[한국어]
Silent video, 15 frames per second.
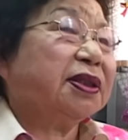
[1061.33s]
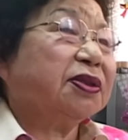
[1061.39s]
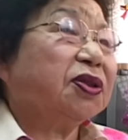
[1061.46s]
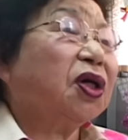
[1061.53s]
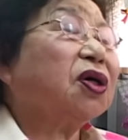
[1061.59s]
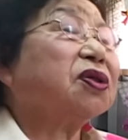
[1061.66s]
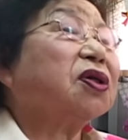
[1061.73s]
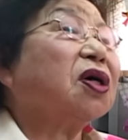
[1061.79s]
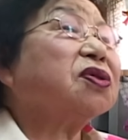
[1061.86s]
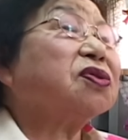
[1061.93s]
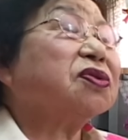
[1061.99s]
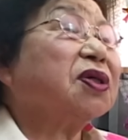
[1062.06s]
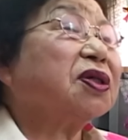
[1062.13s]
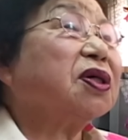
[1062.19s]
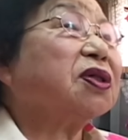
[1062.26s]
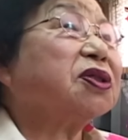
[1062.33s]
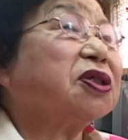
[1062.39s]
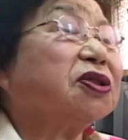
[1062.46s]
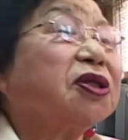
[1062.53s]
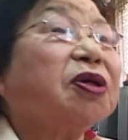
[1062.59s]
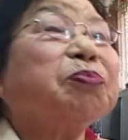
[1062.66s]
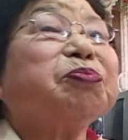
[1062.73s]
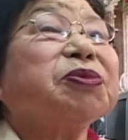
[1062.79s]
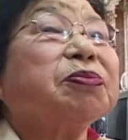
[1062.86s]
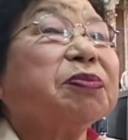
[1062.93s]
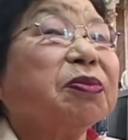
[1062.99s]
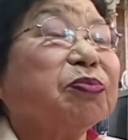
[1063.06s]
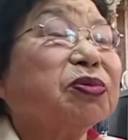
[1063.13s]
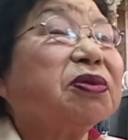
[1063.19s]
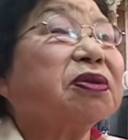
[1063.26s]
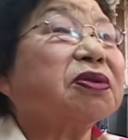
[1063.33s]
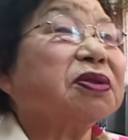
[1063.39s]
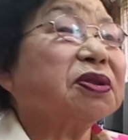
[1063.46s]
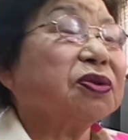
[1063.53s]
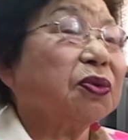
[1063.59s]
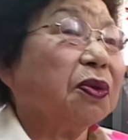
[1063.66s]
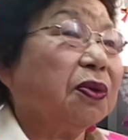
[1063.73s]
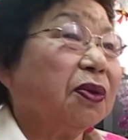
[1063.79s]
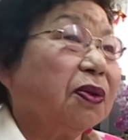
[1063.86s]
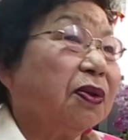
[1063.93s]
내가 낳아서 내 자식 내 뿌리면 못할 것이오.